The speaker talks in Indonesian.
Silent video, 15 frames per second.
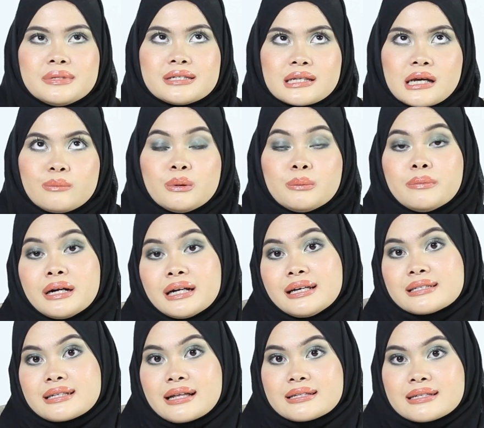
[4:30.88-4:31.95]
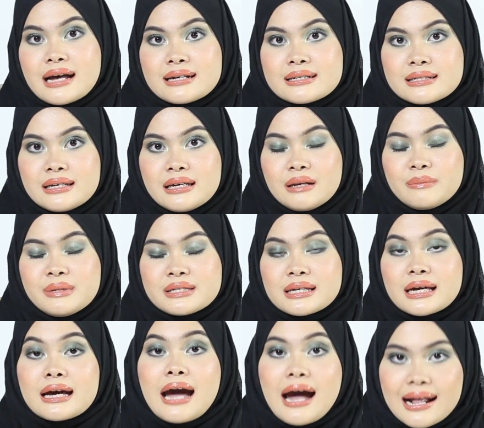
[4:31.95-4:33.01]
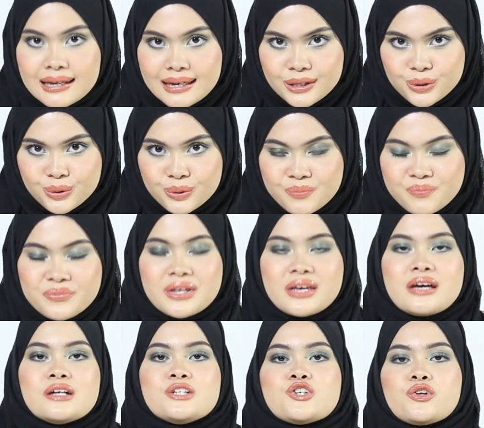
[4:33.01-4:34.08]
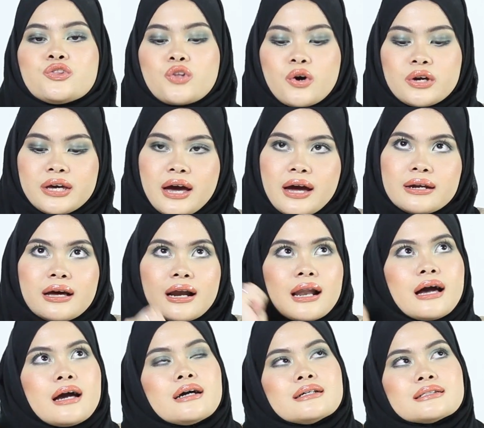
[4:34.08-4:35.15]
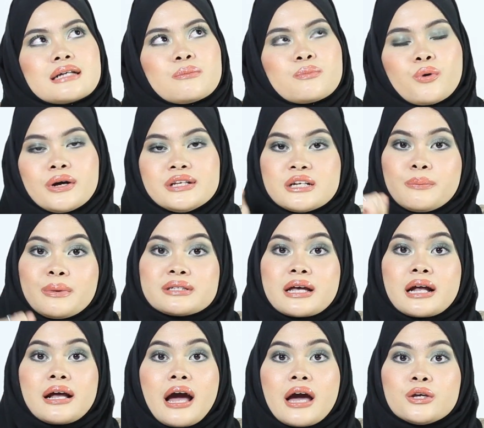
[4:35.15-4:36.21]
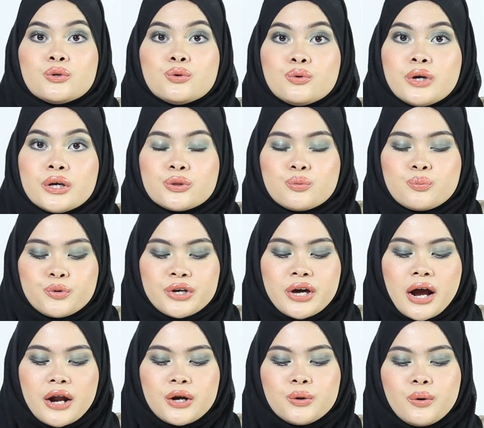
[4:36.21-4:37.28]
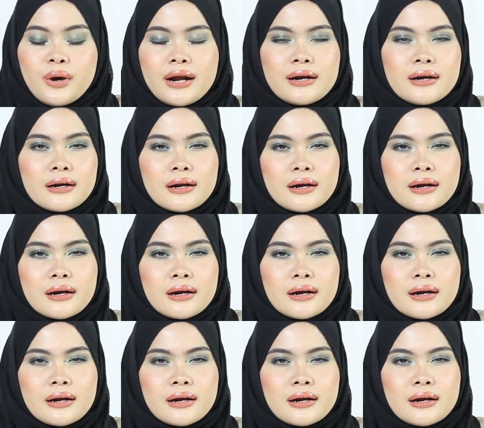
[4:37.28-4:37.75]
bisa memberi sensasi lebih segar gitu contohnya adalah uh, eh, sampo hijab sari ayu itu punya kandungan